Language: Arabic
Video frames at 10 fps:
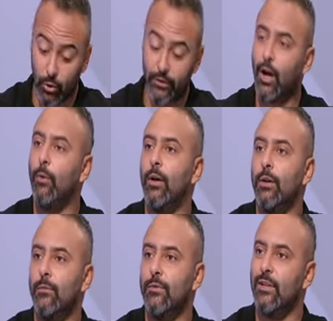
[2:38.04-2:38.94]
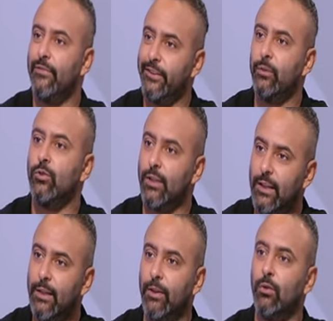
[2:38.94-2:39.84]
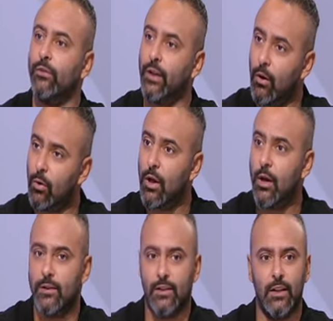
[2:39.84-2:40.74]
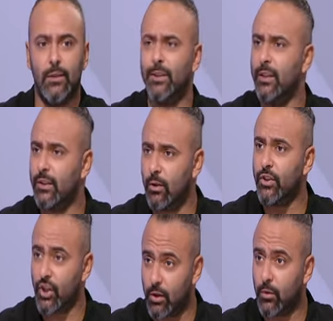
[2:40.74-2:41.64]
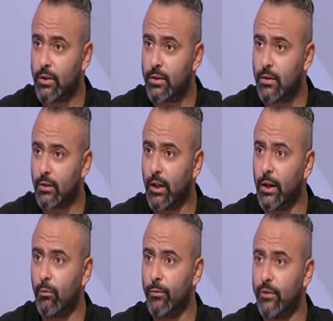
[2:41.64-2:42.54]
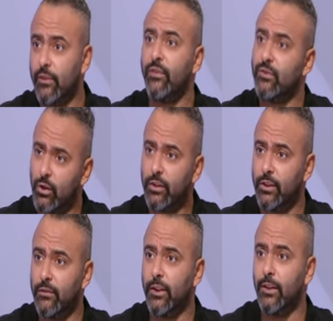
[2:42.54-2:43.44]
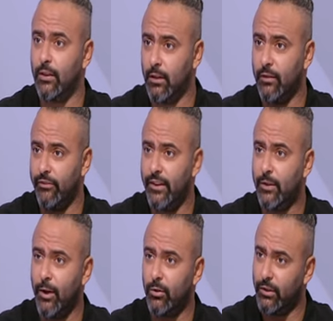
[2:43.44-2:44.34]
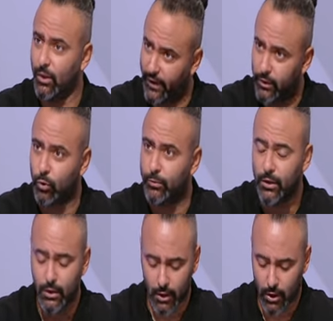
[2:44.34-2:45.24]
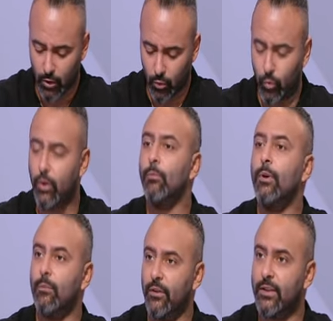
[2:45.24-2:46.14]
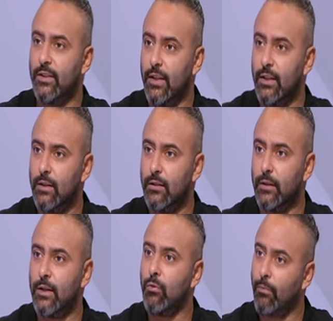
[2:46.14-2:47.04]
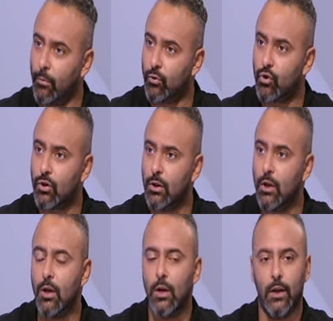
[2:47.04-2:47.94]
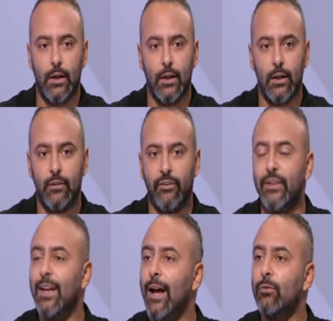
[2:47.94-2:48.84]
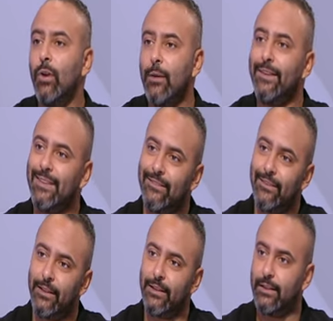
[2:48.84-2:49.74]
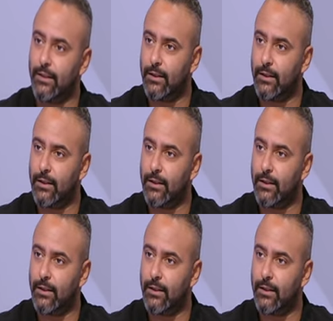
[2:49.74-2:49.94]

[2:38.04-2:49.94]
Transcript: يرجعوا بقى السنه اللي فاتت والسنه دي ابتدوا يرجعوا السنه دي بادئين الدوري بشكل كويس اتغلبوا من ريفرز يونايتد الراجل الفريق اللي بياخد الدوري عندهم ده وهم المركز الثاني كسبوا 14 الفريق عنده لعيبه كتير جديده